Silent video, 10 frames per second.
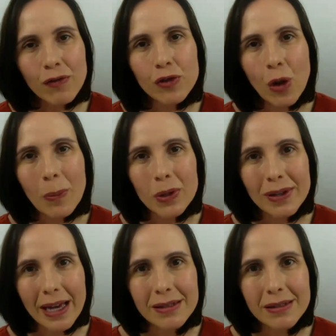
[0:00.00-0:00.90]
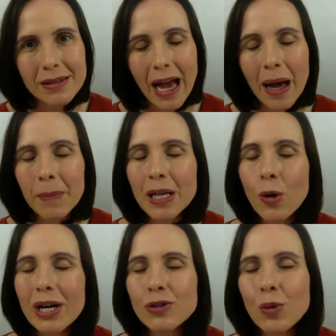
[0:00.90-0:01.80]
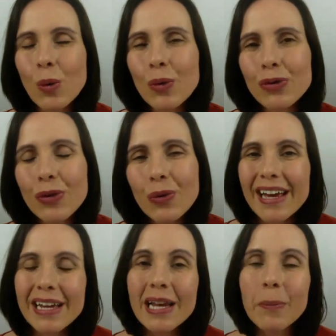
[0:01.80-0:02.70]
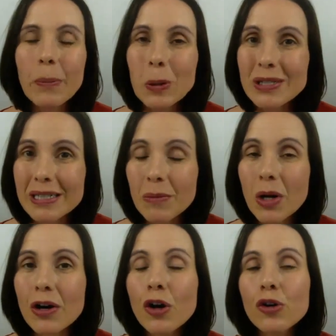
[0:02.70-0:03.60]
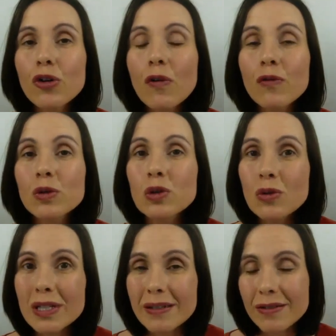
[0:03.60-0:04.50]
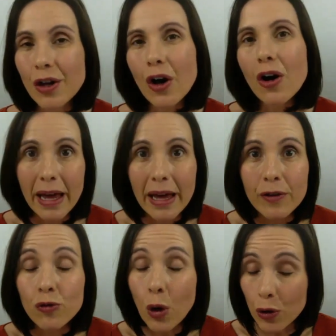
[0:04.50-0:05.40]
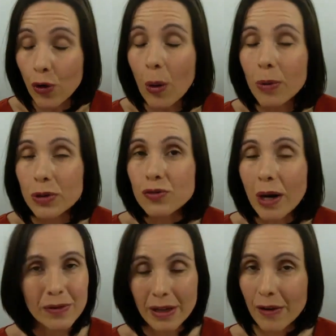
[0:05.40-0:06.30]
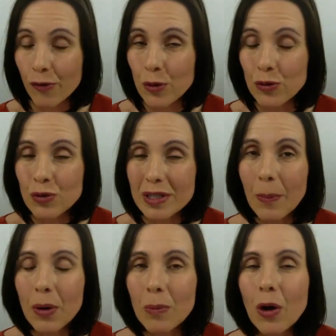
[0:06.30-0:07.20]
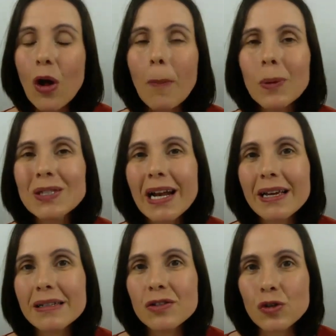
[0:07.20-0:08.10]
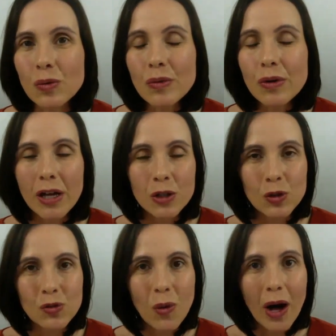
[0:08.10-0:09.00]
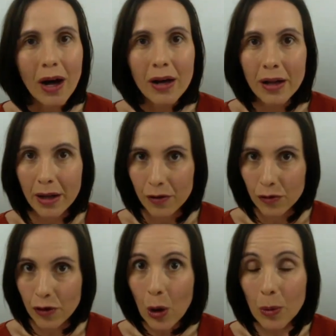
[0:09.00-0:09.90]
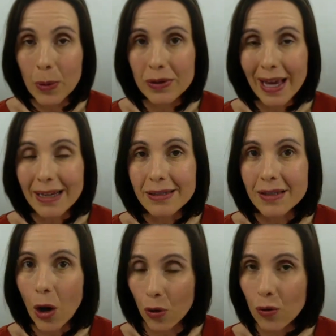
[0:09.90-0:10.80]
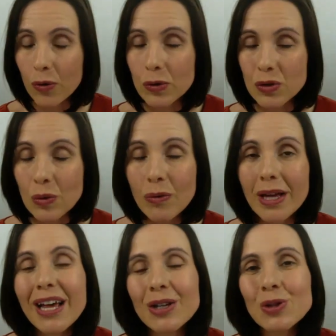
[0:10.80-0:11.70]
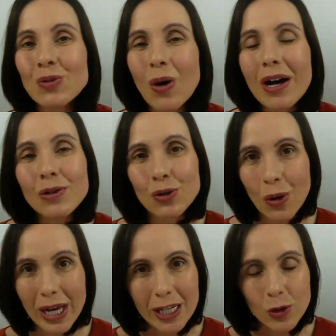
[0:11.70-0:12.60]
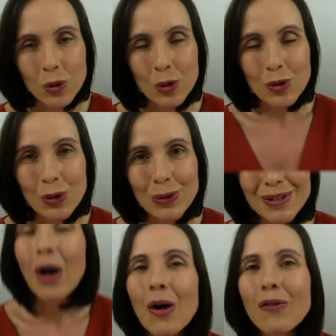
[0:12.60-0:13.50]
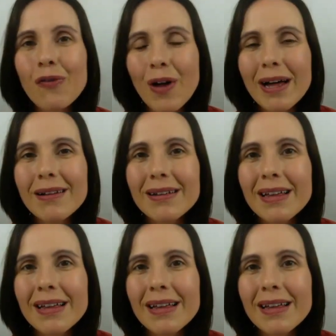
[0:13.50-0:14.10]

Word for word: votre podcast, améliorer son contenu. Il est possible que vos auditeurs aient d'autres besoins. Il faut tout simplement leur poser la question, soit dans le podcast en conclusion, soit sur les réseaux sociaux. Enfin,